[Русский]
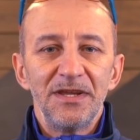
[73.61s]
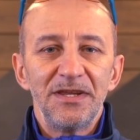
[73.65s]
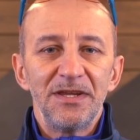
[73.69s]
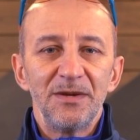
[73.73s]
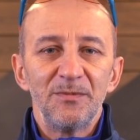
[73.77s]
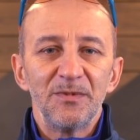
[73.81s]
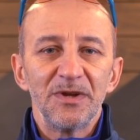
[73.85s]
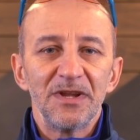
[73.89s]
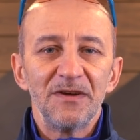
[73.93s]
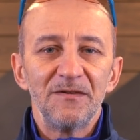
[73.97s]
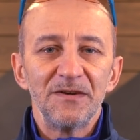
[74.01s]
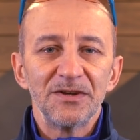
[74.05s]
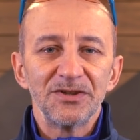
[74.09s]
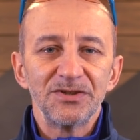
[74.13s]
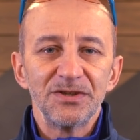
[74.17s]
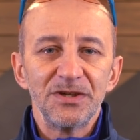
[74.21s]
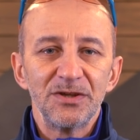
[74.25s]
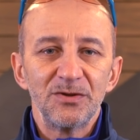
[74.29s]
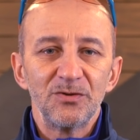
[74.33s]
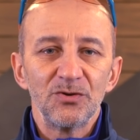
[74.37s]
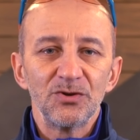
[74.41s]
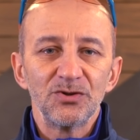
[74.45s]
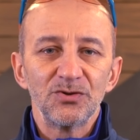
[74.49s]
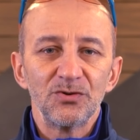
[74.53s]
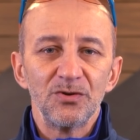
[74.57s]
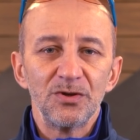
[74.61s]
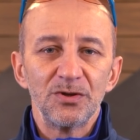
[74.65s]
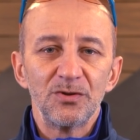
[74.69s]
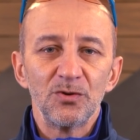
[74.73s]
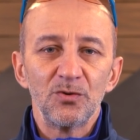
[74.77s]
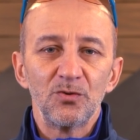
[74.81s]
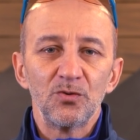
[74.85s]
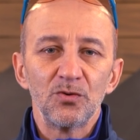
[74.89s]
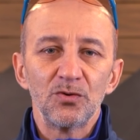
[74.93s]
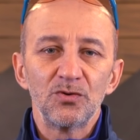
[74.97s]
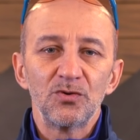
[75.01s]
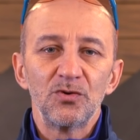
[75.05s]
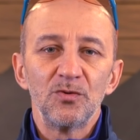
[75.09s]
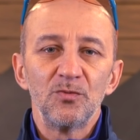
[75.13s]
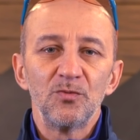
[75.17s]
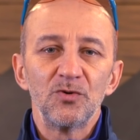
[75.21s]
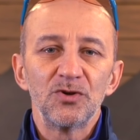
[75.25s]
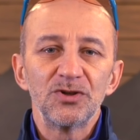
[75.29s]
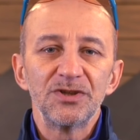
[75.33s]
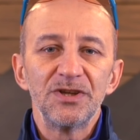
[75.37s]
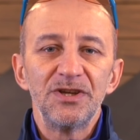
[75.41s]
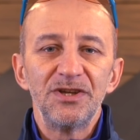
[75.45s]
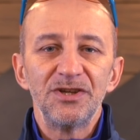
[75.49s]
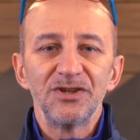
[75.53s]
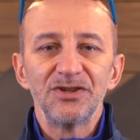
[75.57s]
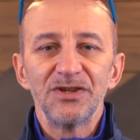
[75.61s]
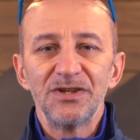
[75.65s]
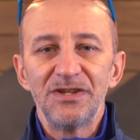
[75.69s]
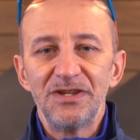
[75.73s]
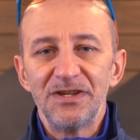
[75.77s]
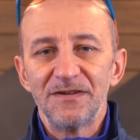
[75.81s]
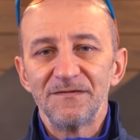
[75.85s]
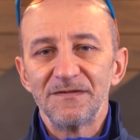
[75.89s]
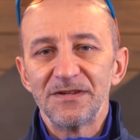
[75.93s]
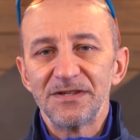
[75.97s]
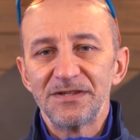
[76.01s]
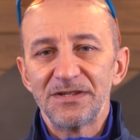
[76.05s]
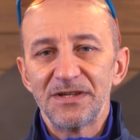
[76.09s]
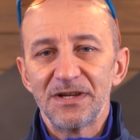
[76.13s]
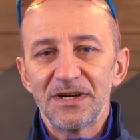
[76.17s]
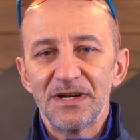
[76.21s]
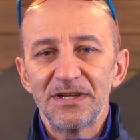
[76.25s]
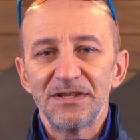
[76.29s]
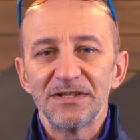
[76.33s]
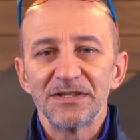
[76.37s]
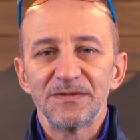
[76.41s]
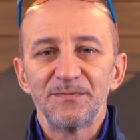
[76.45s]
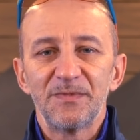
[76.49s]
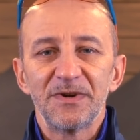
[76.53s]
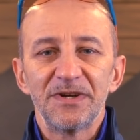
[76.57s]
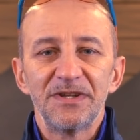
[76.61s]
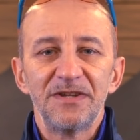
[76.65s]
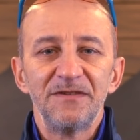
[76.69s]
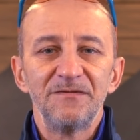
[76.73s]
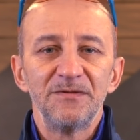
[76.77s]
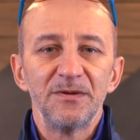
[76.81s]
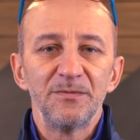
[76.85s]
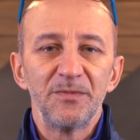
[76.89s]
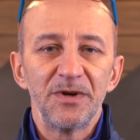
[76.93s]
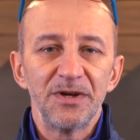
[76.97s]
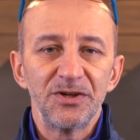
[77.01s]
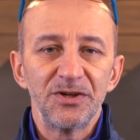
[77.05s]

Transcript: Немаловажно и то, что эту куртку можно ежедневно стирать на спортивном